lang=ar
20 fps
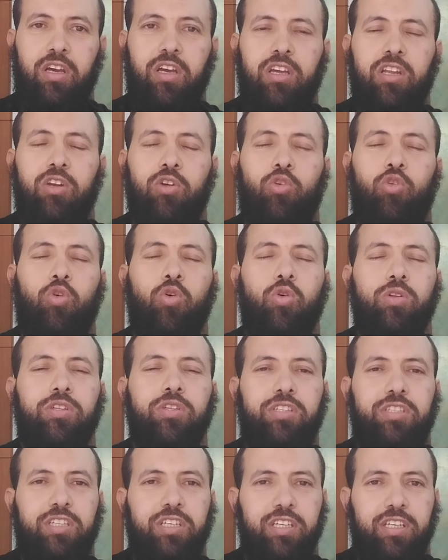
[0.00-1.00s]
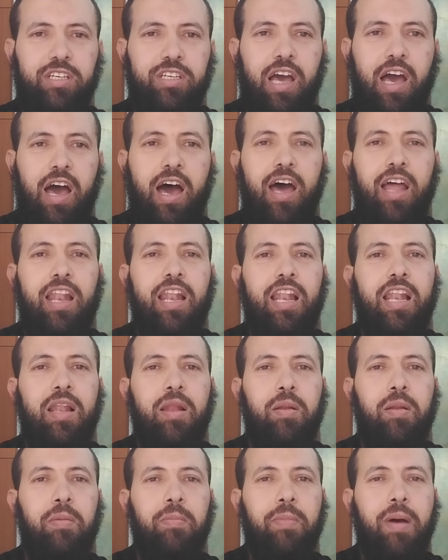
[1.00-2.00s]
إن كنت
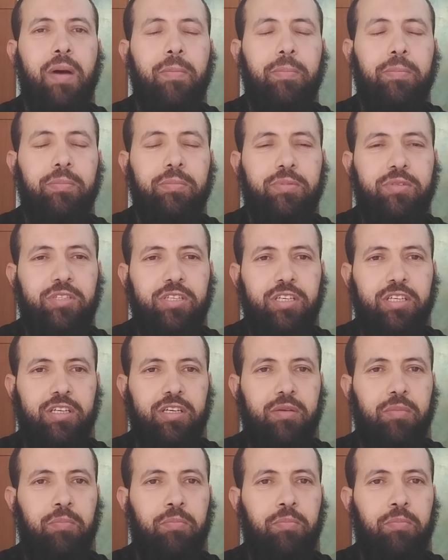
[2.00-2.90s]
ألممت